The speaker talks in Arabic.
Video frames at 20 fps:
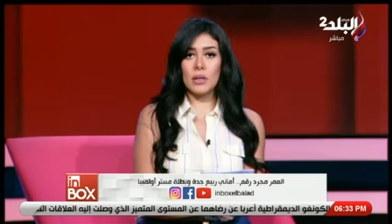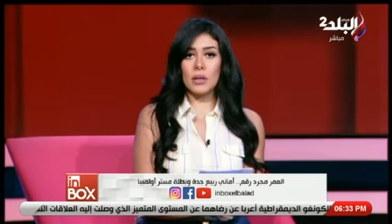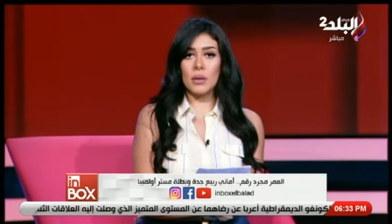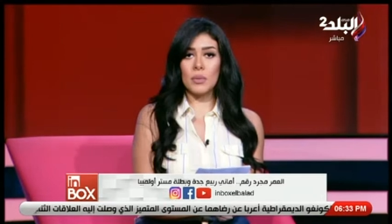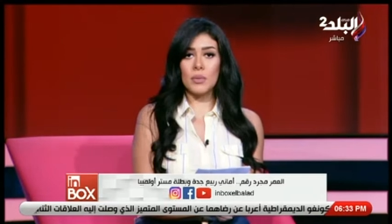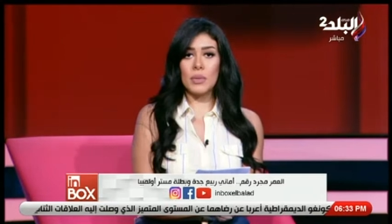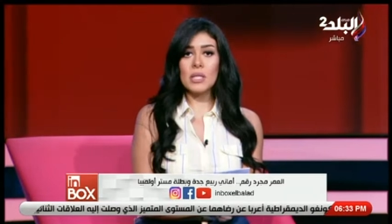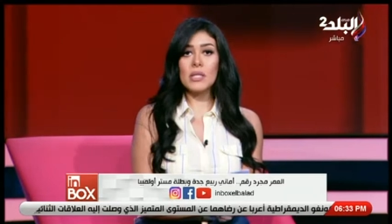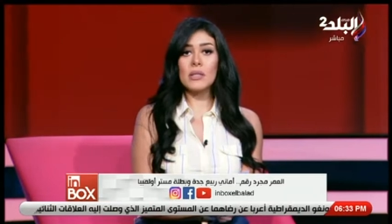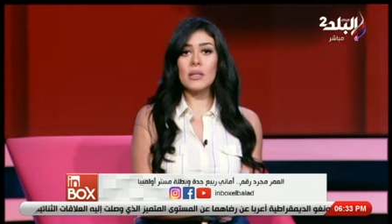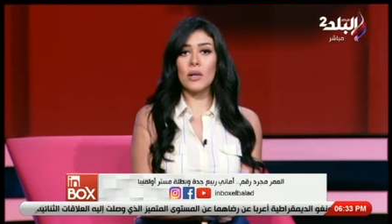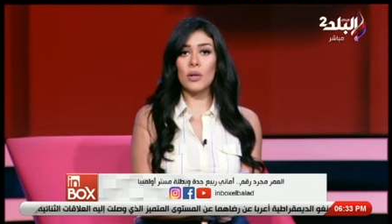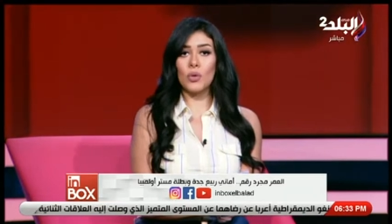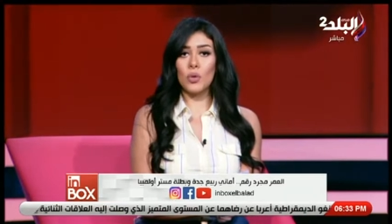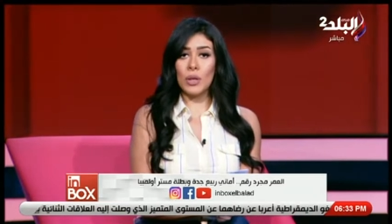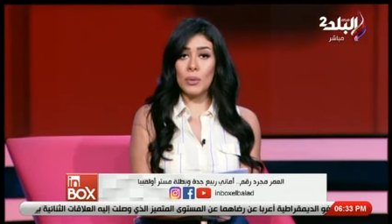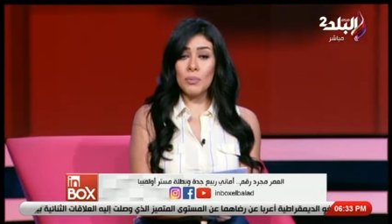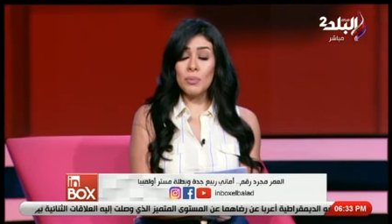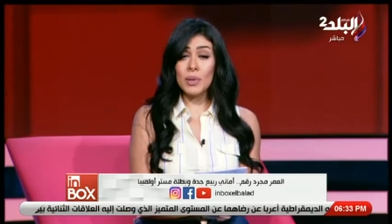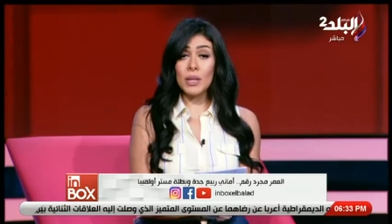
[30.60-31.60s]
آه، مستر
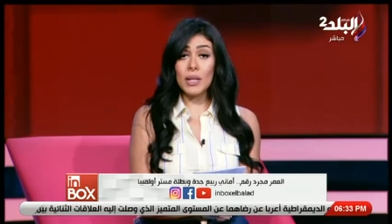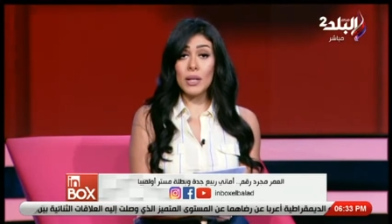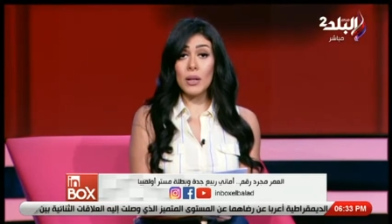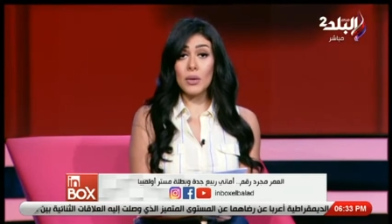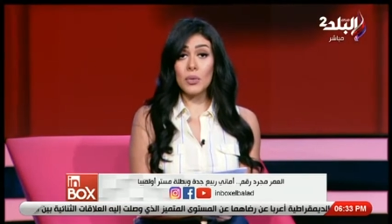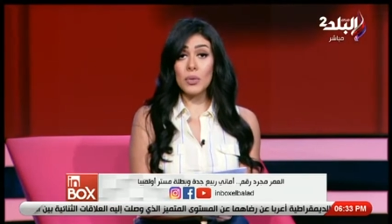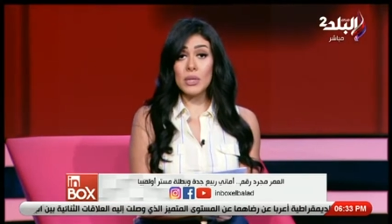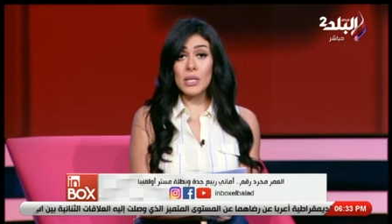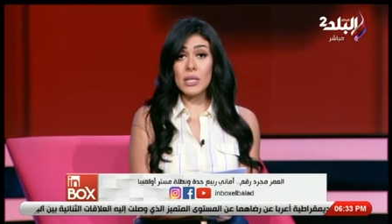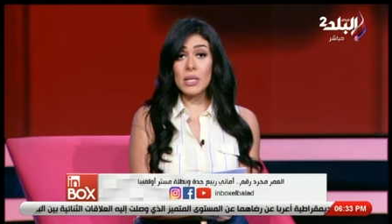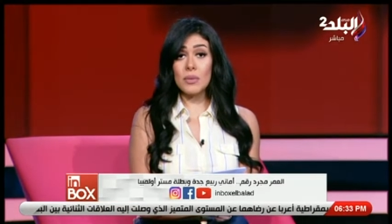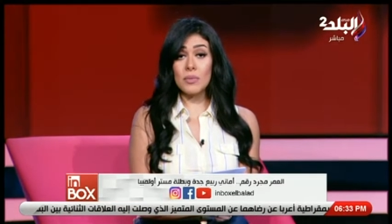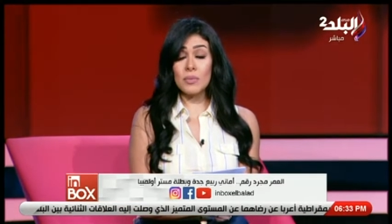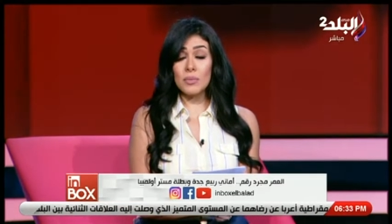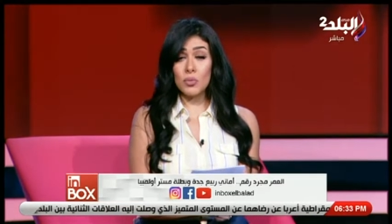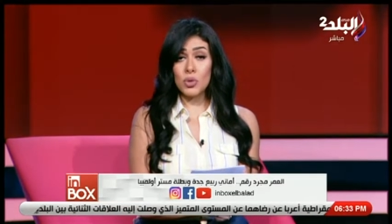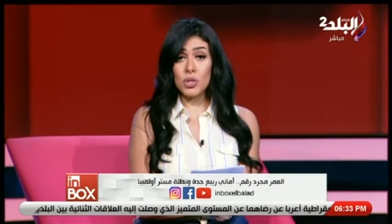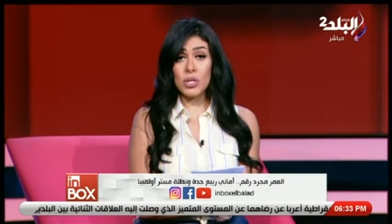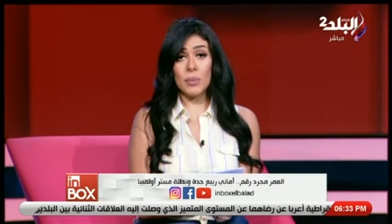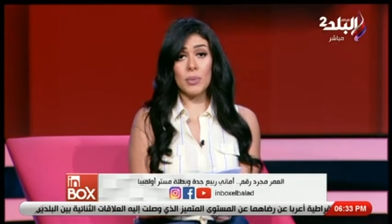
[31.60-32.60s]
اولمبيا ودي
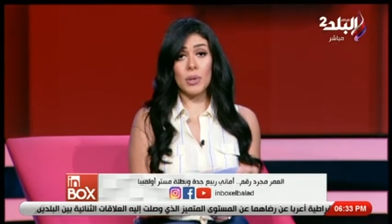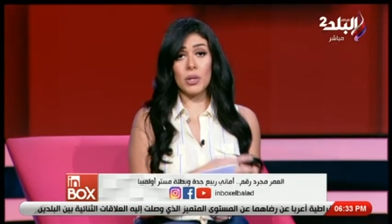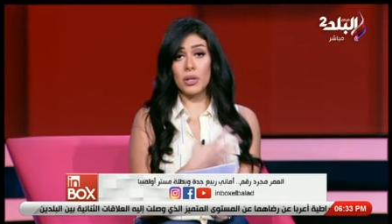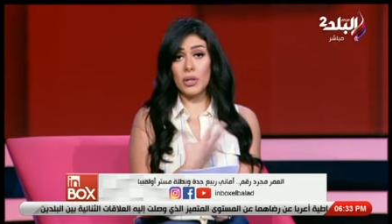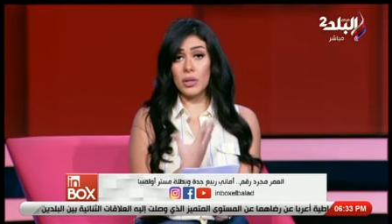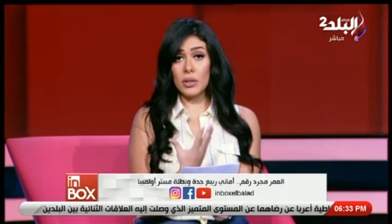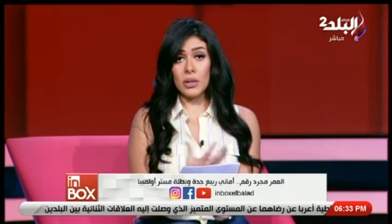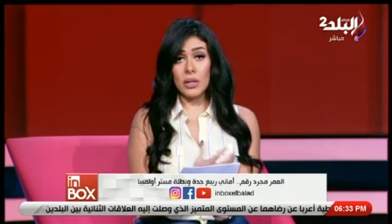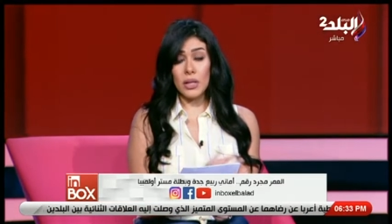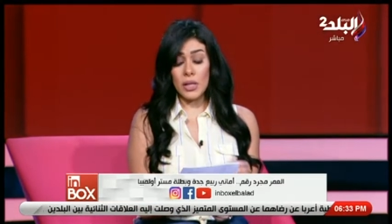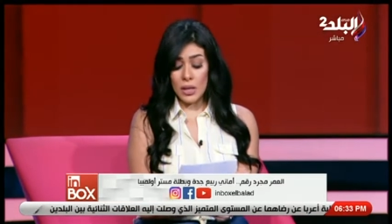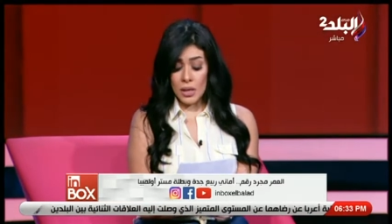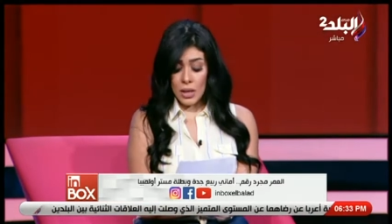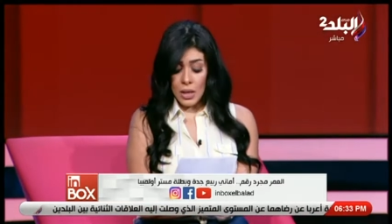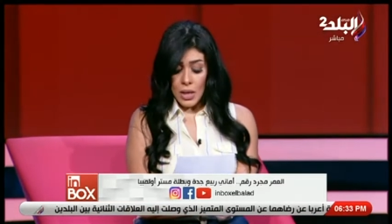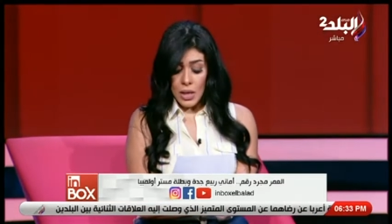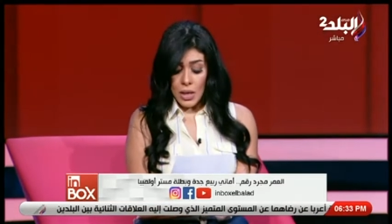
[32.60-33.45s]
مسابقه رياضيه